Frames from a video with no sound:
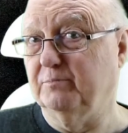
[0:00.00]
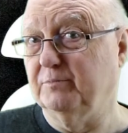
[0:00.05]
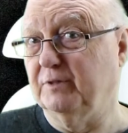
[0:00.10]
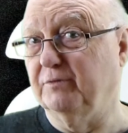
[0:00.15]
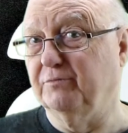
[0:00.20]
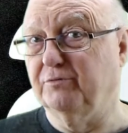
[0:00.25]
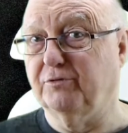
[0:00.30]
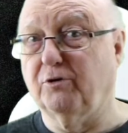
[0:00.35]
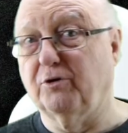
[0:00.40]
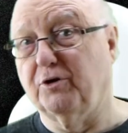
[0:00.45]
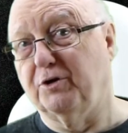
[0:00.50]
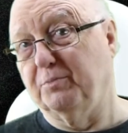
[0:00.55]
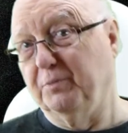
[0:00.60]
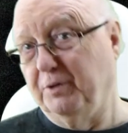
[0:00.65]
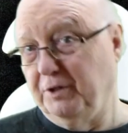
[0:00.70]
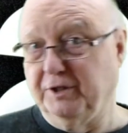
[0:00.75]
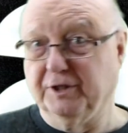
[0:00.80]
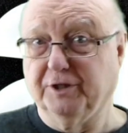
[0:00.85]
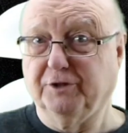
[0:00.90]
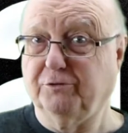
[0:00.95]
dann freue ich
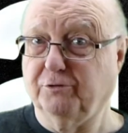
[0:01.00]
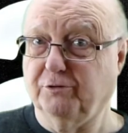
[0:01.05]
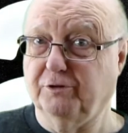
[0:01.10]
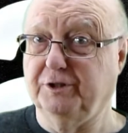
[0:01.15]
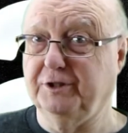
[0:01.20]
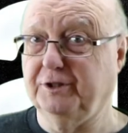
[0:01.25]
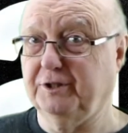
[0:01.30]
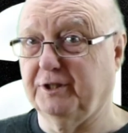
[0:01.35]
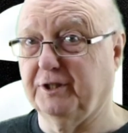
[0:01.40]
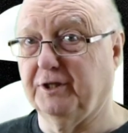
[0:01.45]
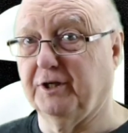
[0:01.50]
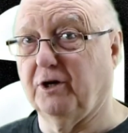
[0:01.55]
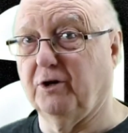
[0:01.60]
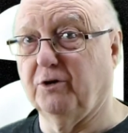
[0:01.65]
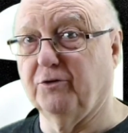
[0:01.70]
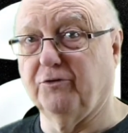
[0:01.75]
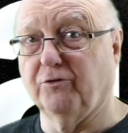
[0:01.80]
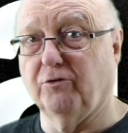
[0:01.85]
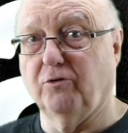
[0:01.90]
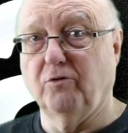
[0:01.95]
mich natürlich
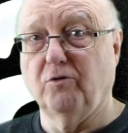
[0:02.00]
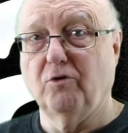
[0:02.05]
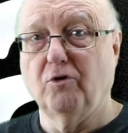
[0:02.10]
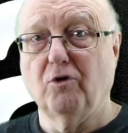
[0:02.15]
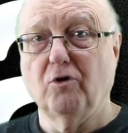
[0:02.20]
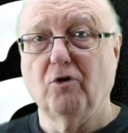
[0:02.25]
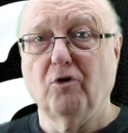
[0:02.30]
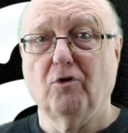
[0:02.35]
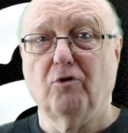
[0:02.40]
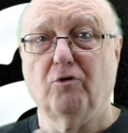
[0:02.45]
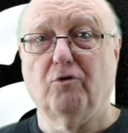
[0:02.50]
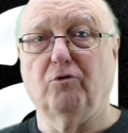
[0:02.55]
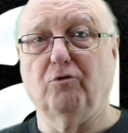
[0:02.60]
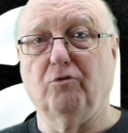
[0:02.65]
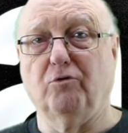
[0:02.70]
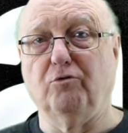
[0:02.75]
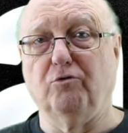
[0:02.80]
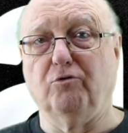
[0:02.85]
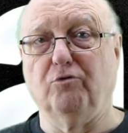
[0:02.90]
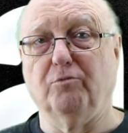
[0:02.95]
genauso
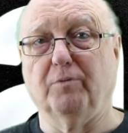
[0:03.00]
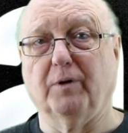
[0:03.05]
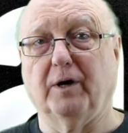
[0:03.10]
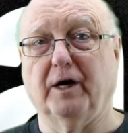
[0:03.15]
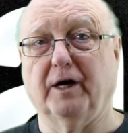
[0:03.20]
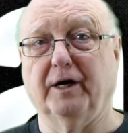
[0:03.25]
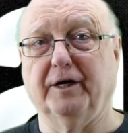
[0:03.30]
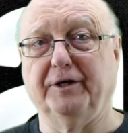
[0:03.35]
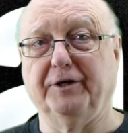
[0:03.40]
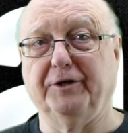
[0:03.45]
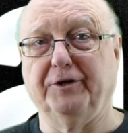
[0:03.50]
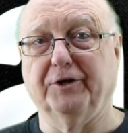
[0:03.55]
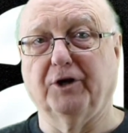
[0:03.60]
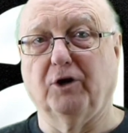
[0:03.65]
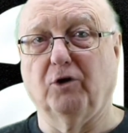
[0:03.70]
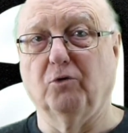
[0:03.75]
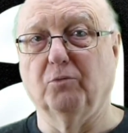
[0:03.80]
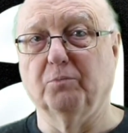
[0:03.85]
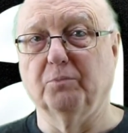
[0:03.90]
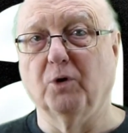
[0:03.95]
über einen
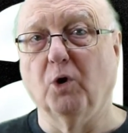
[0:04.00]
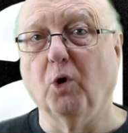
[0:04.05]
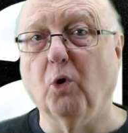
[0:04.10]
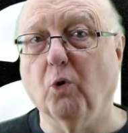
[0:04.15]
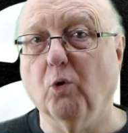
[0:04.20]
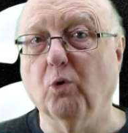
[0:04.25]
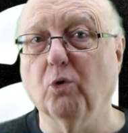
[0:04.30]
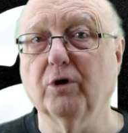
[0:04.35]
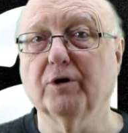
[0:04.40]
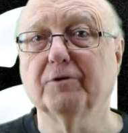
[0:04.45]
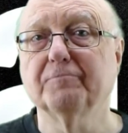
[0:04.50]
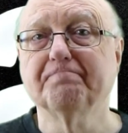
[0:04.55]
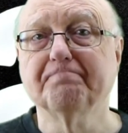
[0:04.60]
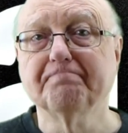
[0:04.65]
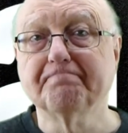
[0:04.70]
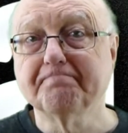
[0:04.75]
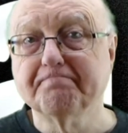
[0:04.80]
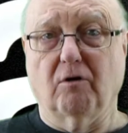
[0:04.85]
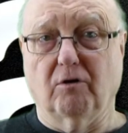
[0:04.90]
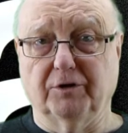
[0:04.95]
Daumen hoch.
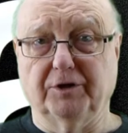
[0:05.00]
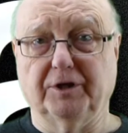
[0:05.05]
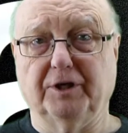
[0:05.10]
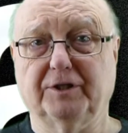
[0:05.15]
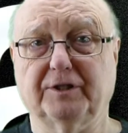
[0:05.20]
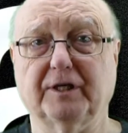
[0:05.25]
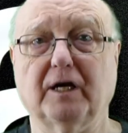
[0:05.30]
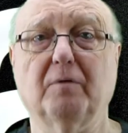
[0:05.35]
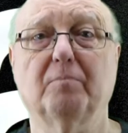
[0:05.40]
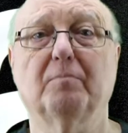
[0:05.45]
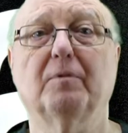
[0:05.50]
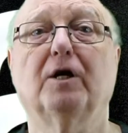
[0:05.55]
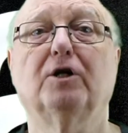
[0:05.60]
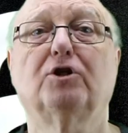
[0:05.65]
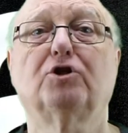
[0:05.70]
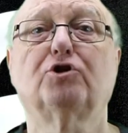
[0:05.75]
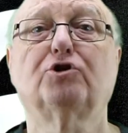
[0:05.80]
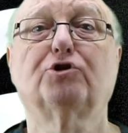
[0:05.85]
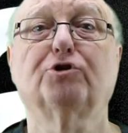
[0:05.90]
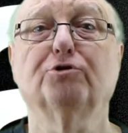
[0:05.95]
Und ich sag
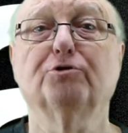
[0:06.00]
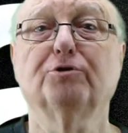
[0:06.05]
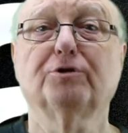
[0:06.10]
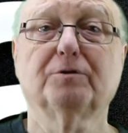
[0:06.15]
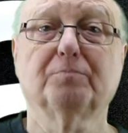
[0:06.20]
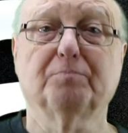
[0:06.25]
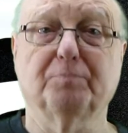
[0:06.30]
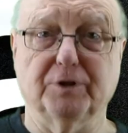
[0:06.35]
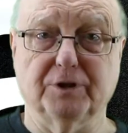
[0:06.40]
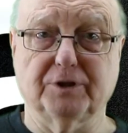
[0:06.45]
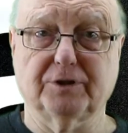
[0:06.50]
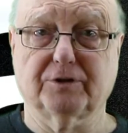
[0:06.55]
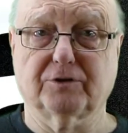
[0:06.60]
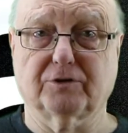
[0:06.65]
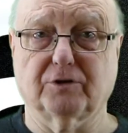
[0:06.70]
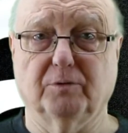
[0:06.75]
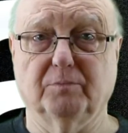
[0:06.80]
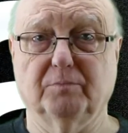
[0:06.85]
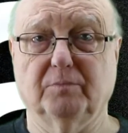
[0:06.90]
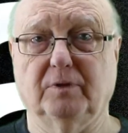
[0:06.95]
mal Tschüss bis
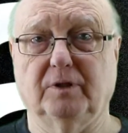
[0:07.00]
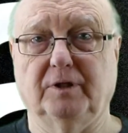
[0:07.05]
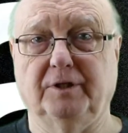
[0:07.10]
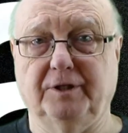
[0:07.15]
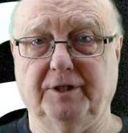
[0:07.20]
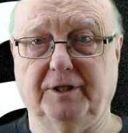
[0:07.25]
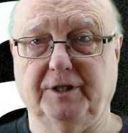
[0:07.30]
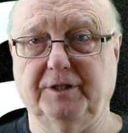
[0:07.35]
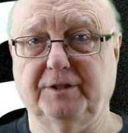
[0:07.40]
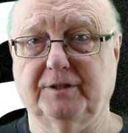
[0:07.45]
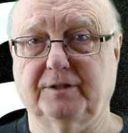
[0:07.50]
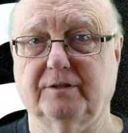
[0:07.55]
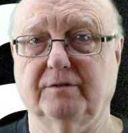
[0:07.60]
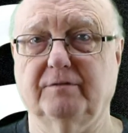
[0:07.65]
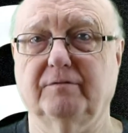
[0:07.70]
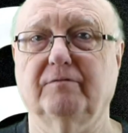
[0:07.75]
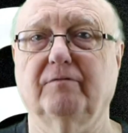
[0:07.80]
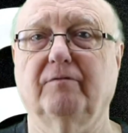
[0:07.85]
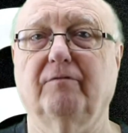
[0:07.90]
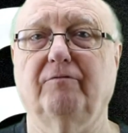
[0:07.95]
zum
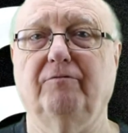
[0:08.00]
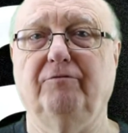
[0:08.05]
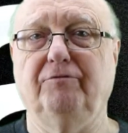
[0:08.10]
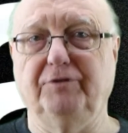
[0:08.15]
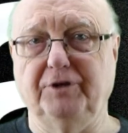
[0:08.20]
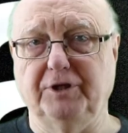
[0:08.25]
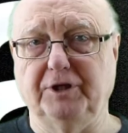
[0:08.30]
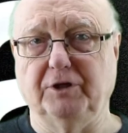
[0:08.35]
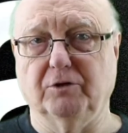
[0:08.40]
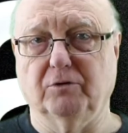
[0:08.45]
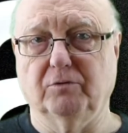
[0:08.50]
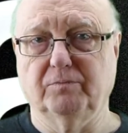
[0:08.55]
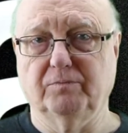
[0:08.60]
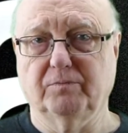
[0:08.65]
nächsten Video.